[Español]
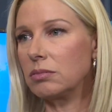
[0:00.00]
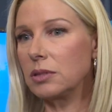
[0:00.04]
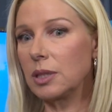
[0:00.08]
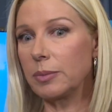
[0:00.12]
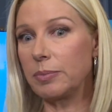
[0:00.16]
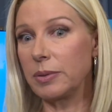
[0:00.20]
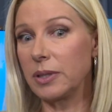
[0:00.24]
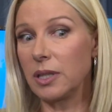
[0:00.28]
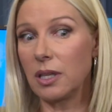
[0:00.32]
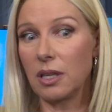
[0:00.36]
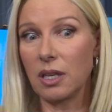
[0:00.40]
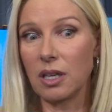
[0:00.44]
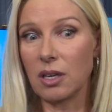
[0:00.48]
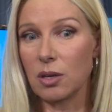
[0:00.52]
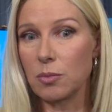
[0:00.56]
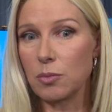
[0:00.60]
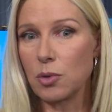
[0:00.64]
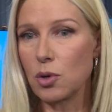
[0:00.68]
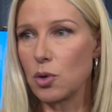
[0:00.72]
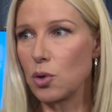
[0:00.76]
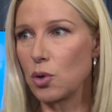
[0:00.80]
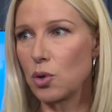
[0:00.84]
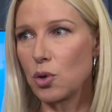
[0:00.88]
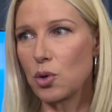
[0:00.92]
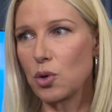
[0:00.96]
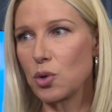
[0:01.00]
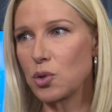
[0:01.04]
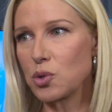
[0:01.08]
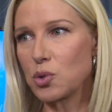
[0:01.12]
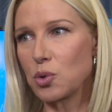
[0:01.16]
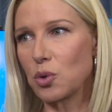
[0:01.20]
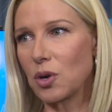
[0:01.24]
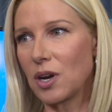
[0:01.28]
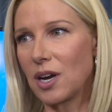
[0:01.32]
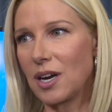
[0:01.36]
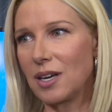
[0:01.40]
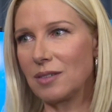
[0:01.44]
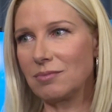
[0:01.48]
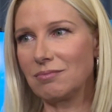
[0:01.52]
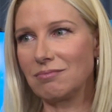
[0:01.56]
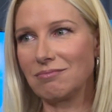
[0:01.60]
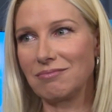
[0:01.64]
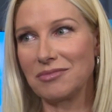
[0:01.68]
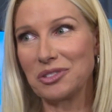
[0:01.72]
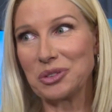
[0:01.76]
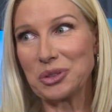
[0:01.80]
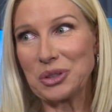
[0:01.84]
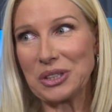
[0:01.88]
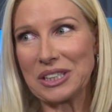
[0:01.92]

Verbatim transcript: depende de cómo surja, no